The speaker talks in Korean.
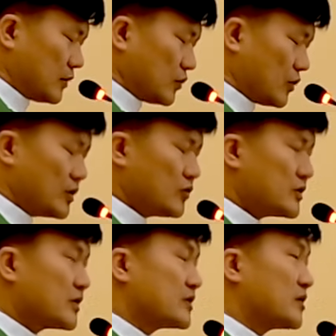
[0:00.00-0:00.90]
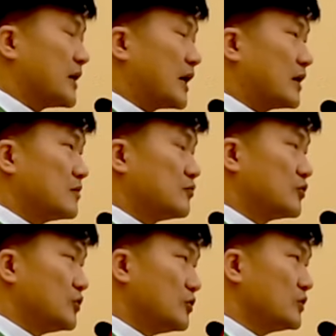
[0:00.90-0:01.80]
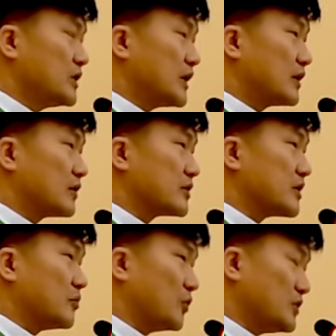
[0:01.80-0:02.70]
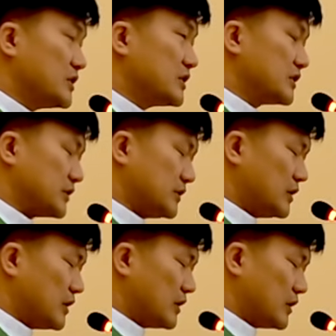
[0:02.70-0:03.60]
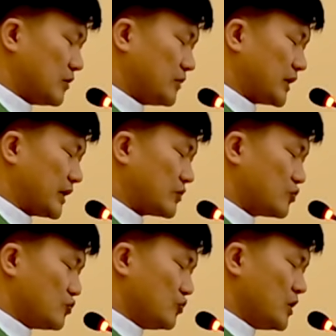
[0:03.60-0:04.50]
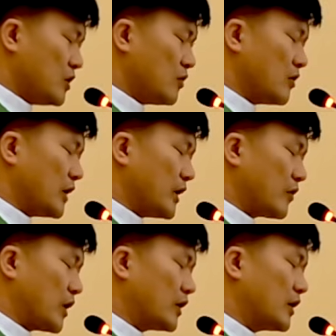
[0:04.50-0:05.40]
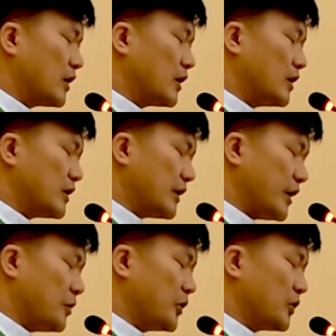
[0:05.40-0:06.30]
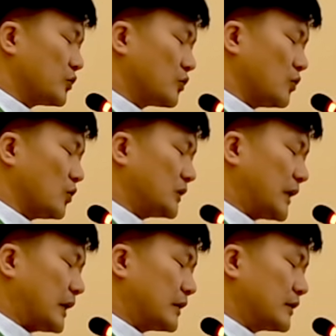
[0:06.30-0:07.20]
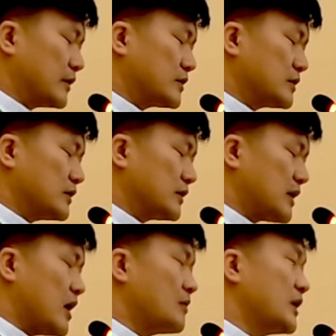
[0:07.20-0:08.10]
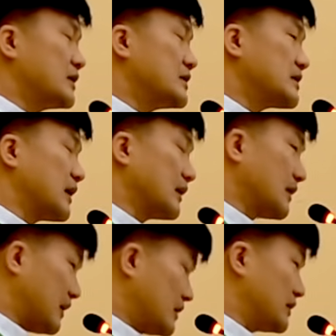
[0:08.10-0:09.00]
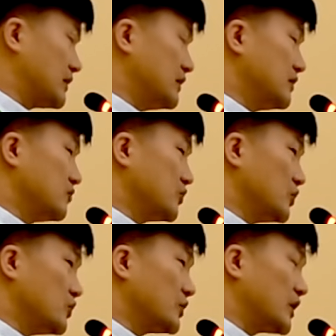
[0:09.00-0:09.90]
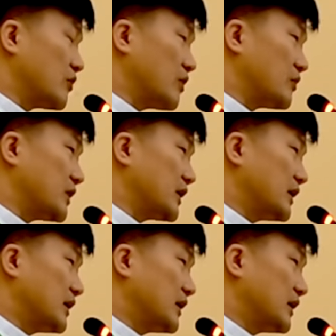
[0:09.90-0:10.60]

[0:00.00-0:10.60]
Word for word: 고린토에서에서 말하는 불륜이라는 것의 본질은 이겁니다. 주님과의 관계를 내버려 두고 다른 것을 탐하는 상태를 불륜이라고 합니다.